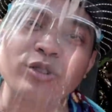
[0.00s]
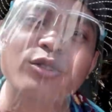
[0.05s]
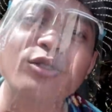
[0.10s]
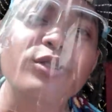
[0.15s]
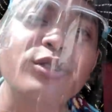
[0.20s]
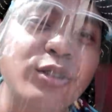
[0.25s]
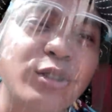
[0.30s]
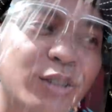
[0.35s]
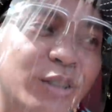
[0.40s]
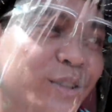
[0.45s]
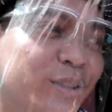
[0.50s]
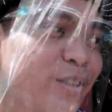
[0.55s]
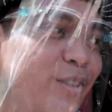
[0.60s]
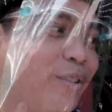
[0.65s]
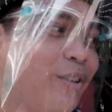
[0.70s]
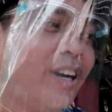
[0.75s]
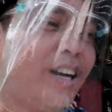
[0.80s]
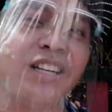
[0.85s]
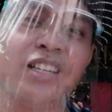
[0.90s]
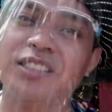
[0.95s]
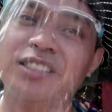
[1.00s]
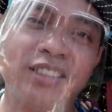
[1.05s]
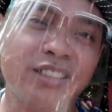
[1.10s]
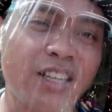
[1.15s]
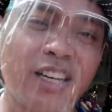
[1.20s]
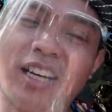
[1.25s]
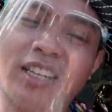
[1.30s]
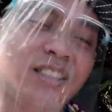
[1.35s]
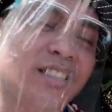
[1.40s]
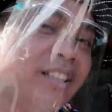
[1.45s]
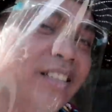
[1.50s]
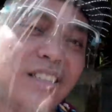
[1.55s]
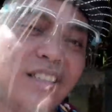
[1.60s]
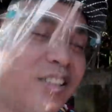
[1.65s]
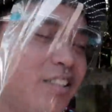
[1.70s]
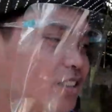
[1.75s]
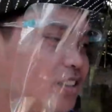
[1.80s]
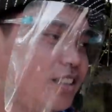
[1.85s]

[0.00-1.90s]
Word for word: nyuruh-nyuruh wah asli